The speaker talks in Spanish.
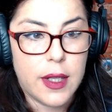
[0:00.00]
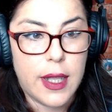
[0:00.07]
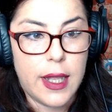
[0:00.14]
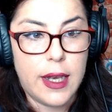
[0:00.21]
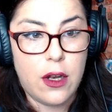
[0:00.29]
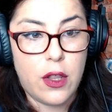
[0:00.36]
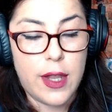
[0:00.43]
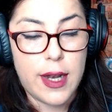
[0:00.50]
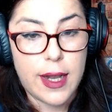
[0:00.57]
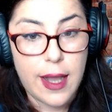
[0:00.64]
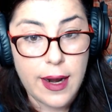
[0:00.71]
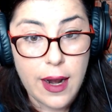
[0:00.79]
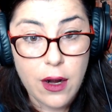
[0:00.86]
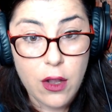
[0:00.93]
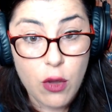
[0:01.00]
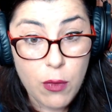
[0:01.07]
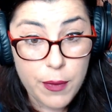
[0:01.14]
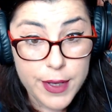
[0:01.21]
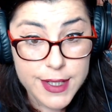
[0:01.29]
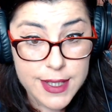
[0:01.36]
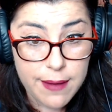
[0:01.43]
El hilo del canal,
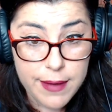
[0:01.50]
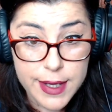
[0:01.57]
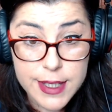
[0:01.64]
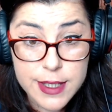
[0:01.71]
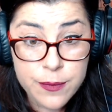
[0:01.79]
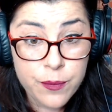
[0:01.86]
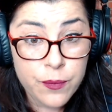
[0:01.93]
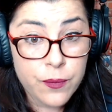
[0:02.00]
como bien sabéis,